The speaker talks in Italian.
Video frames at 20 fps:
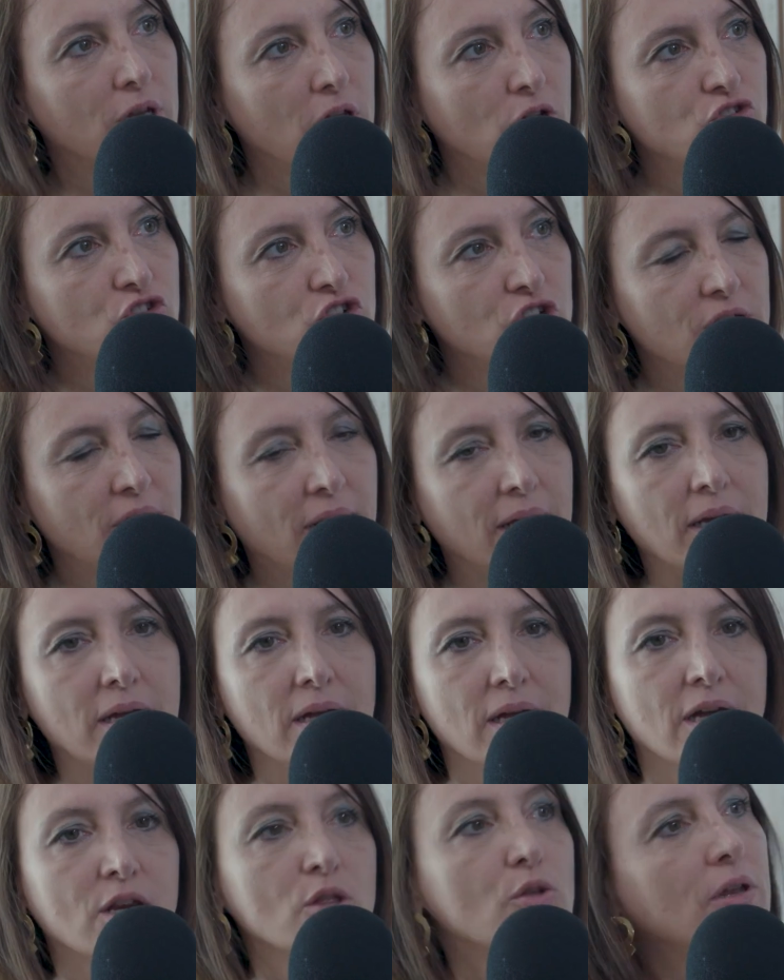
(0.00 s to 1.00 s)

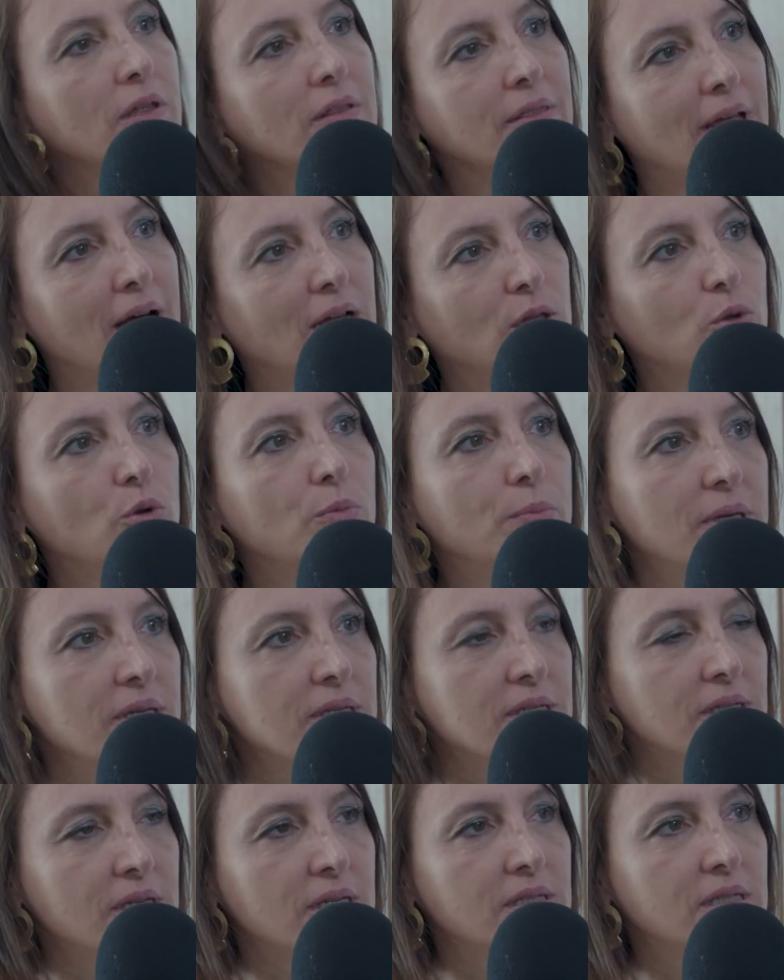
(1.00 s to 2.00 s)
reagire riorientando il
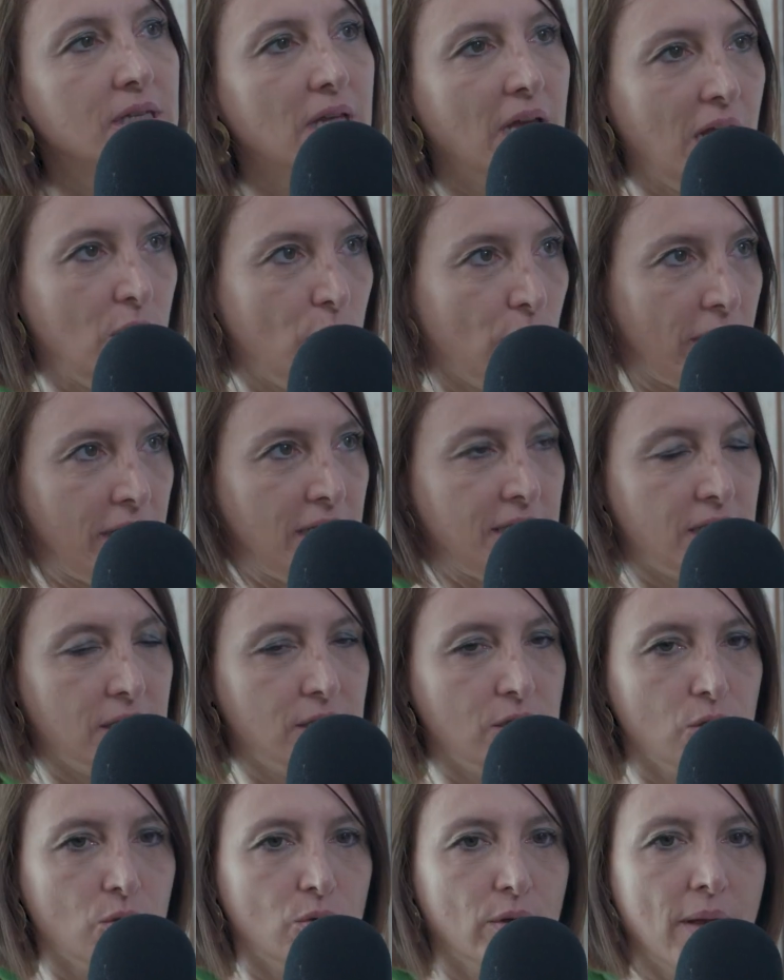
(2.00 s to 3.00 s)
business e
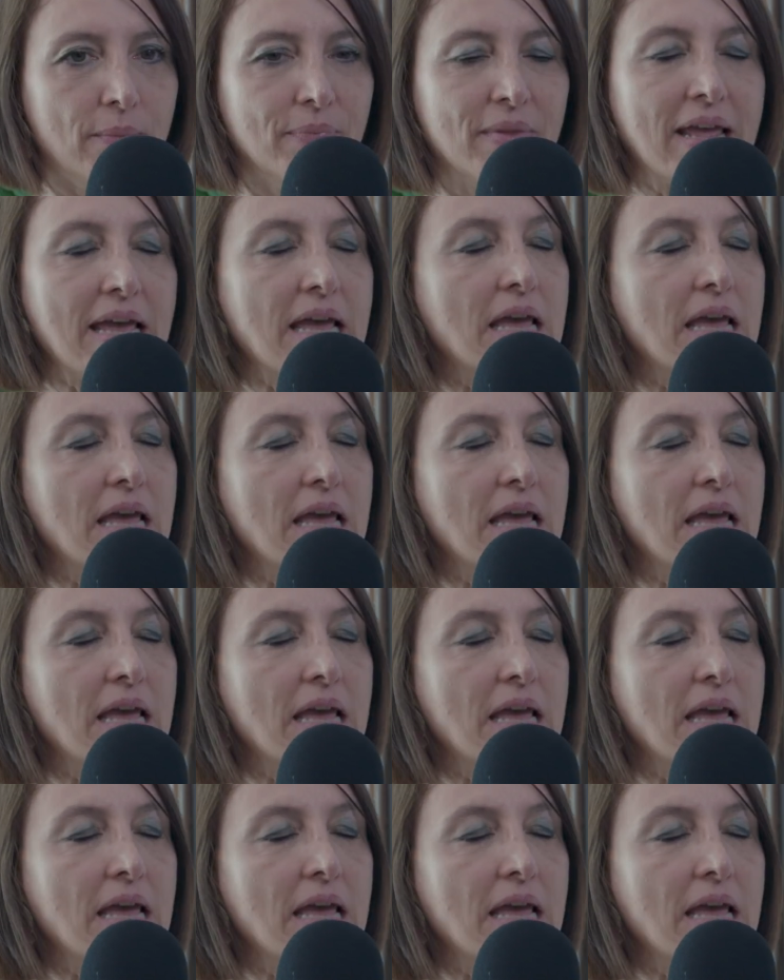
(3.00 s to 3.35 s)
l'organizzazione.